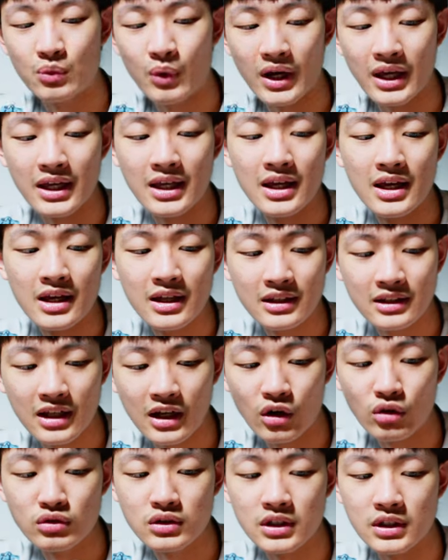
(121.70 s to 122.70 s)
微
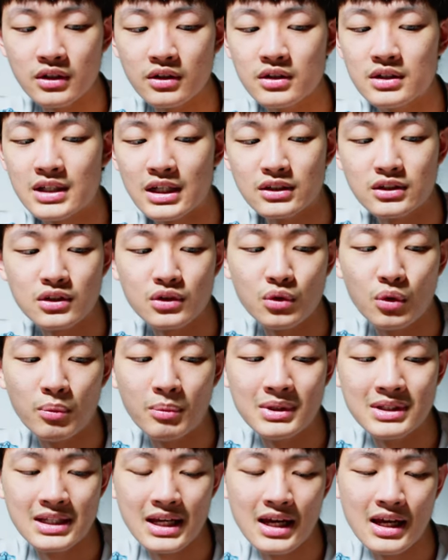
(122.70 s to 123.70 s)
调整，像是我
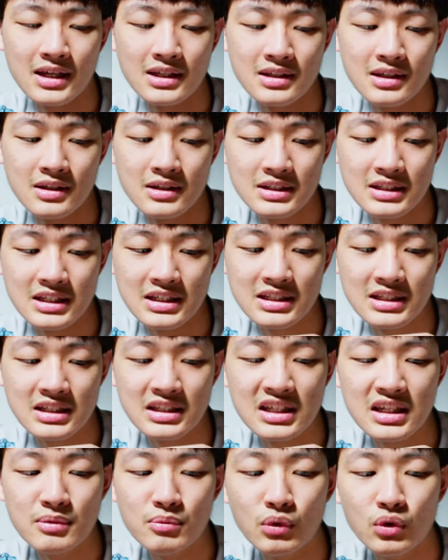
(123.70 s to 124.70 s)
们在
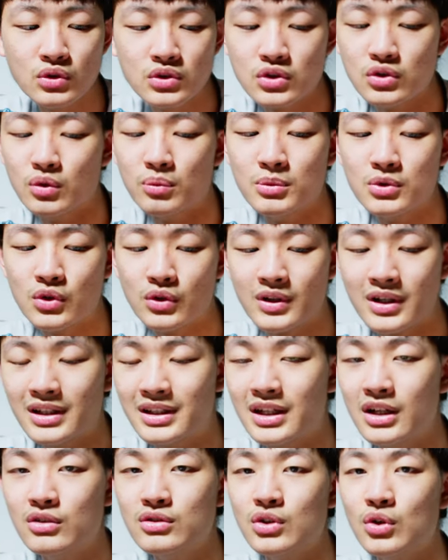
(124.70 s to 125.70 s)
CCT 模式，我们就可以
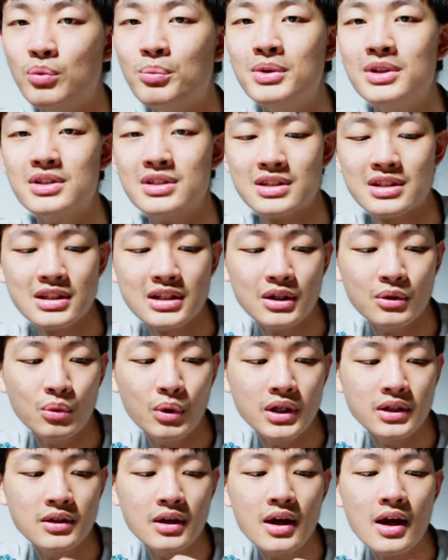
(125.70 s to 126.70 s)
调整我们的色
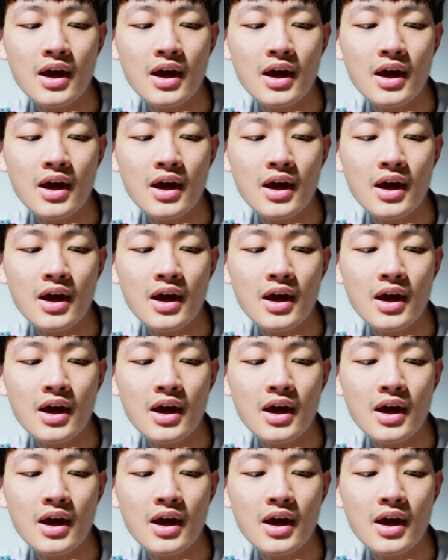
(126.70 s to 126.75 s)
温，